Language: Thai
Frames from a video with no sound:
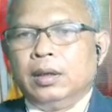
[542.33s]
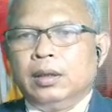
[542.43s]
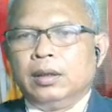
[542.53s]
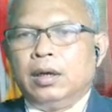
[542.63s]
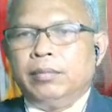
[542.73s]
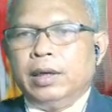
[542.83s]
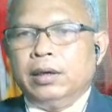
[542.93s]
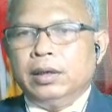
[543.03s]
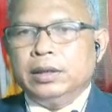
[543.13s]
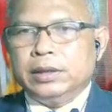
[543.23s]
ต่อไป
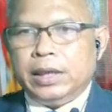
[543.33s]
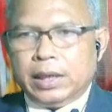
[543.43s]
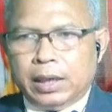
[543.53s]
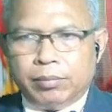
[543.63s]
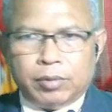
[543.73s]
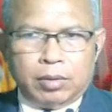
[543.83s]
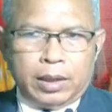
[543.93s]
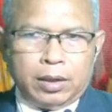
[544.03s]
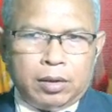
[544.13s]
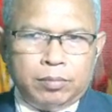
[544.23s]
ข้อที่4ครับผม
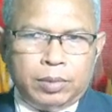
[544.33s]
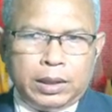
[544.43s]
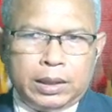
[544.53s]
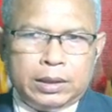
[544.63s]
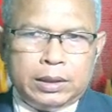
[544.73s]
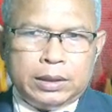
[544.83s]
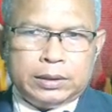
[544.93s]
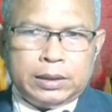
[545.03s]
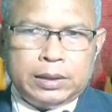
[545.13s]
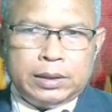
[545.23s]
ให้ complete s
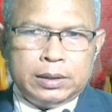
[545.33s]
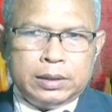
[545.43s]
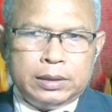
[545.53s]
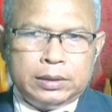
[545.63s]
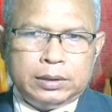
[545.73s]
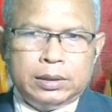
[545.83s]
e n t e nc e s